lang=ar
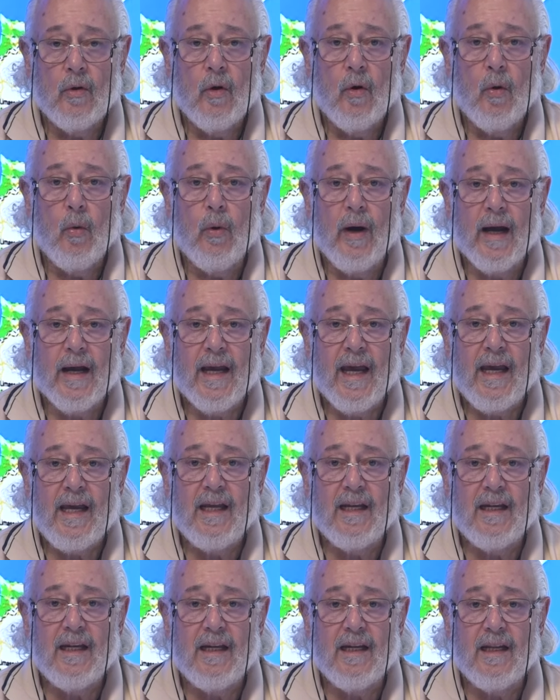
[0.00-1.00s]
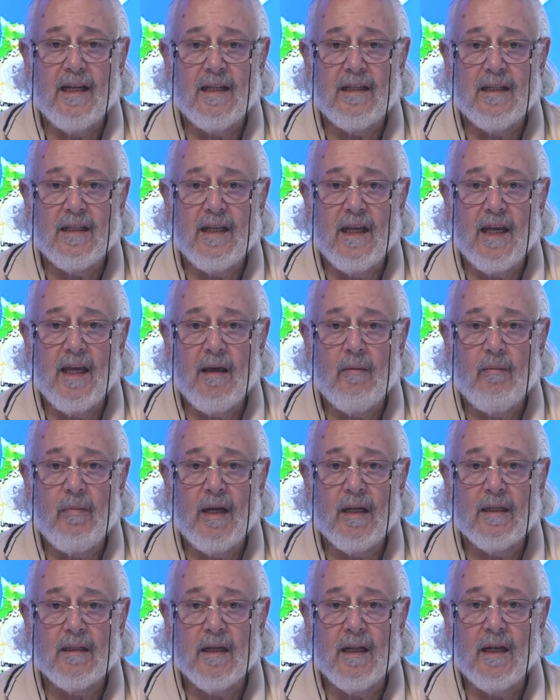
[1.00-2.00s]
وكيل
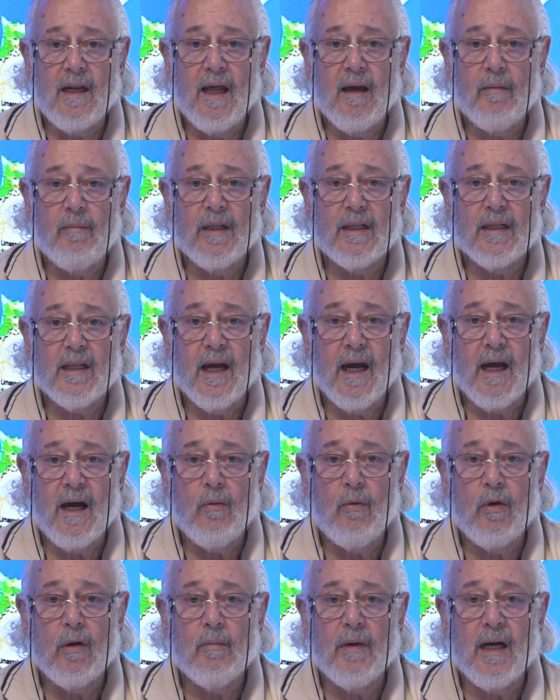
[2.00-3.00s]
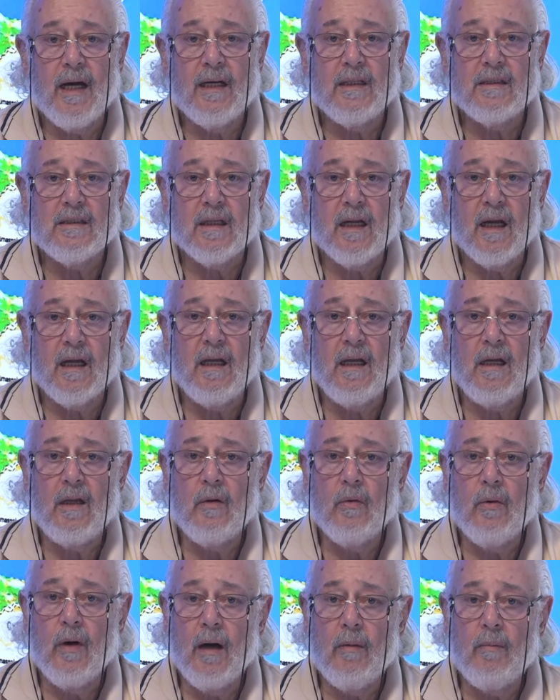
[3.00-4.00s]
الاتهامات إلها بالتعاون مع إسرائيل
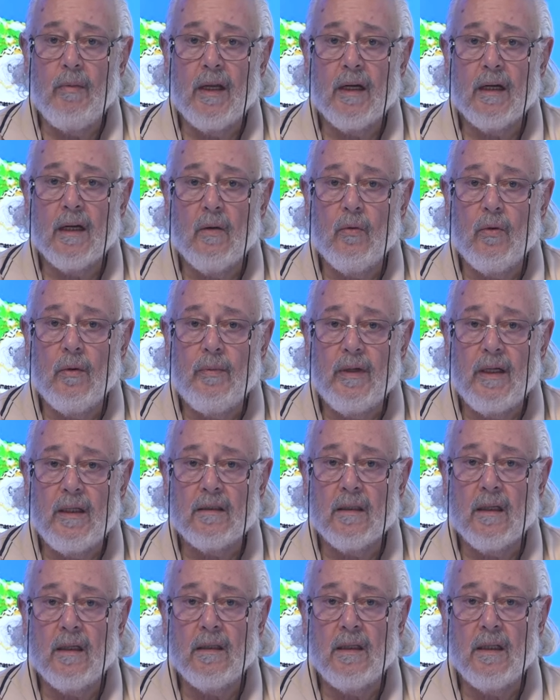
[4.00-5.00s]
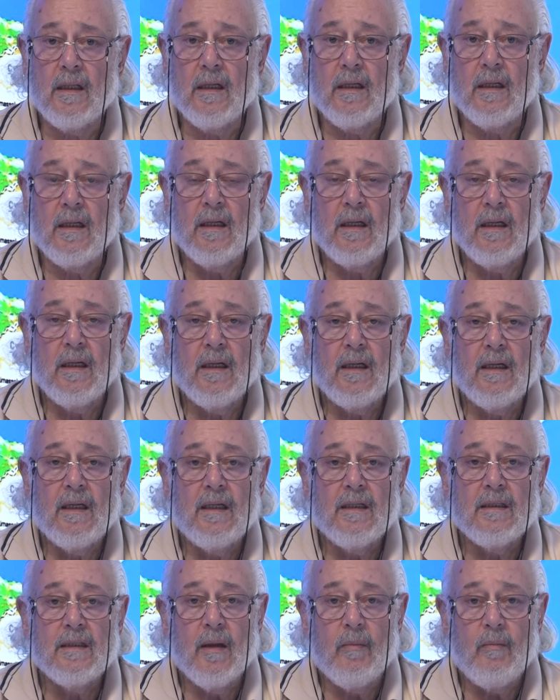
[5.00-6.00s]
وأمريكا وبريطانيا
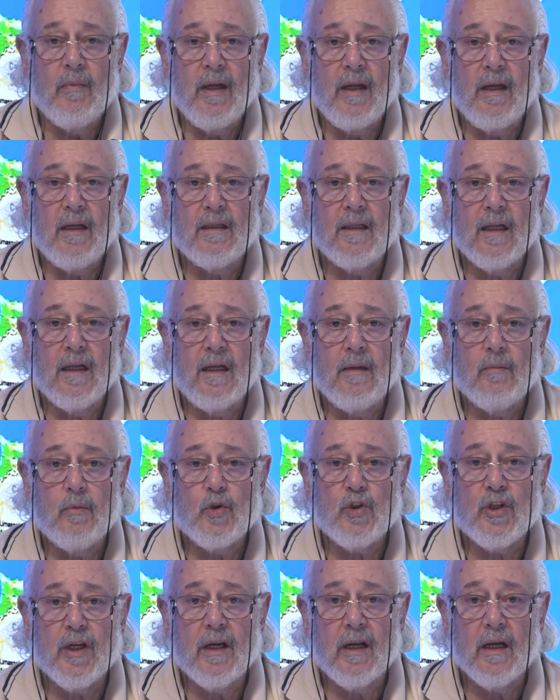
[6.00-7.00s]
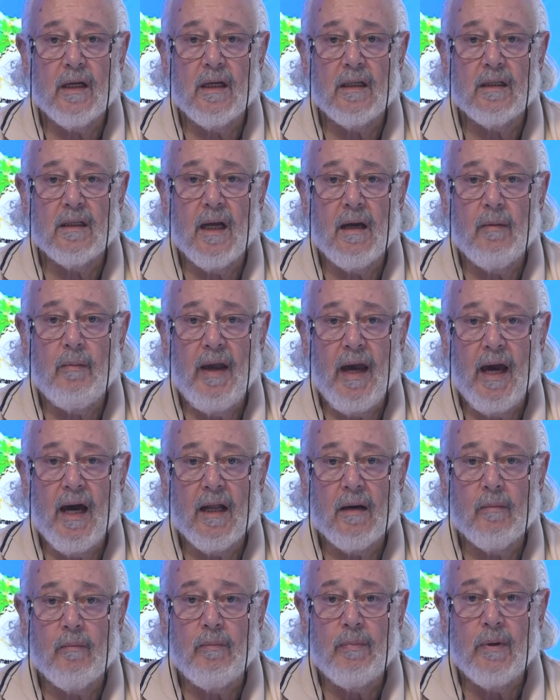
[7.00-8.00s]
تمهيدا لمشاركتها
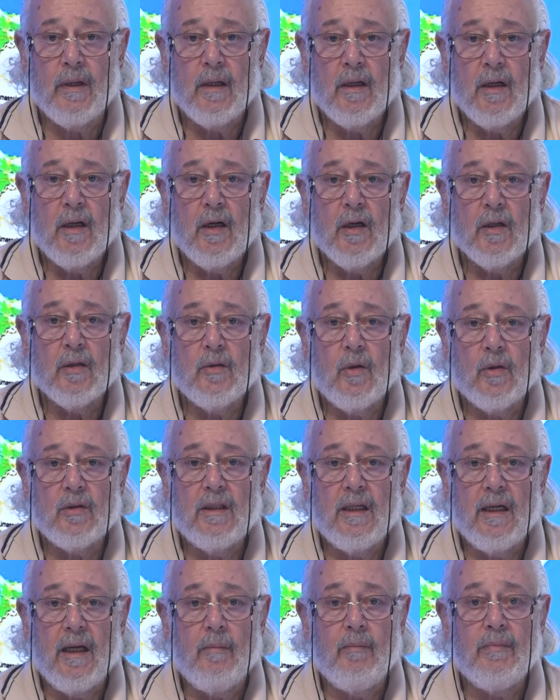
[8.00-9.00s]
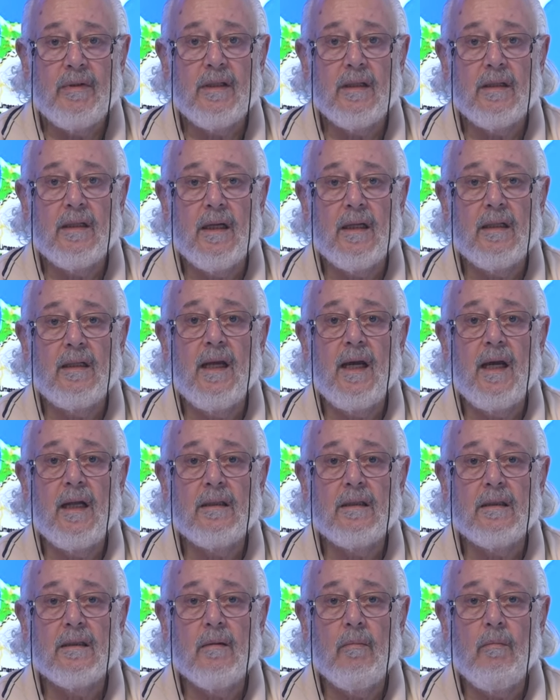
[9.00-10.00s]
بحرب ضد
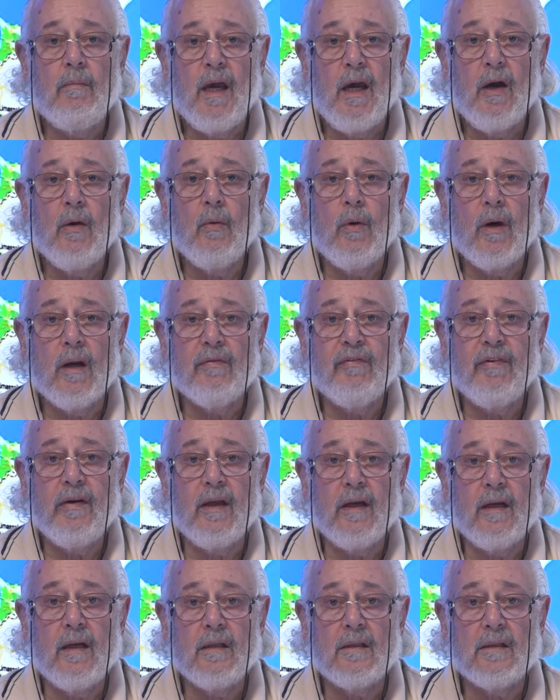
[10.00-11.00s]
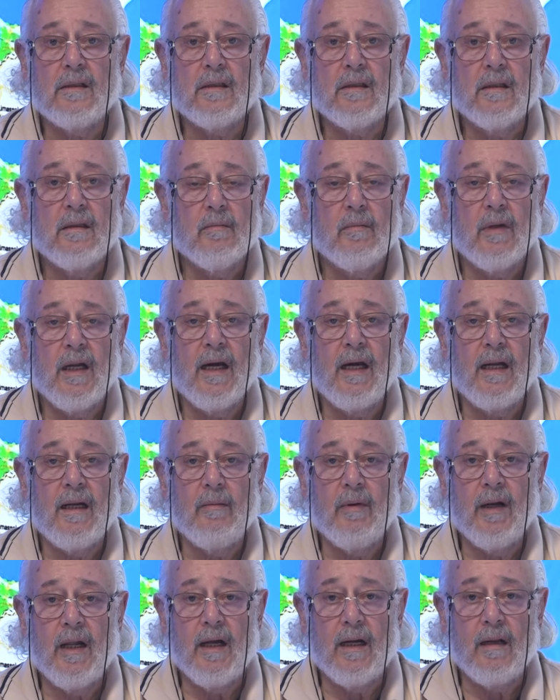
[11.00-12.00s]
امتدادات محور فارس
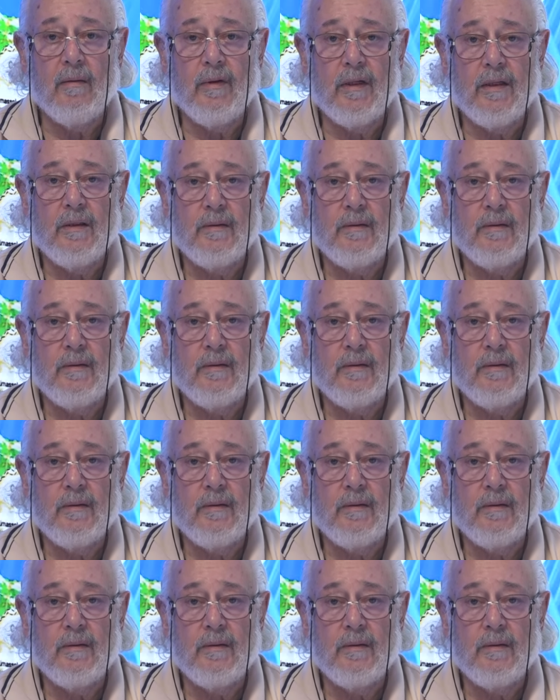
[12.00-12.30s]
بالعالم العربي